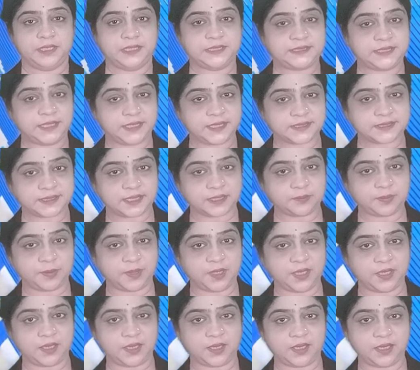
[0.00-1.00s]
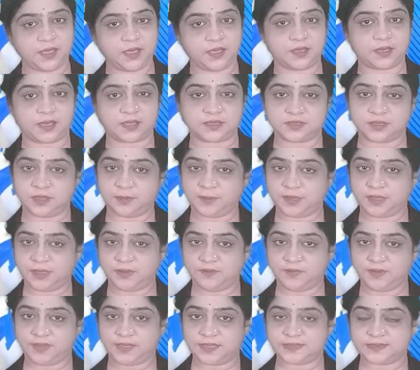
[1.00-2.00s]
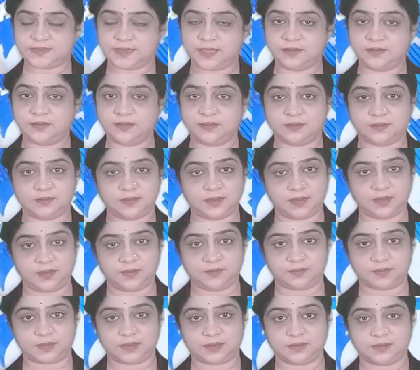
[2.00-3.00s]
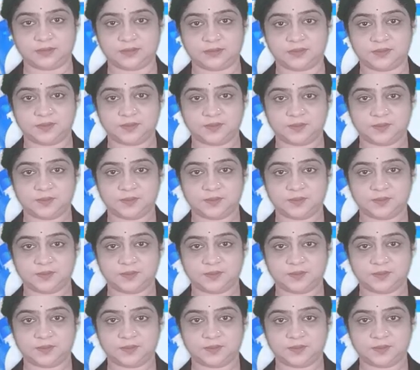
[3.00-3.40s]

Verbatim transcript: इसी के साथ बने रहिए राजनामा टीवी के साथ धन्यवाद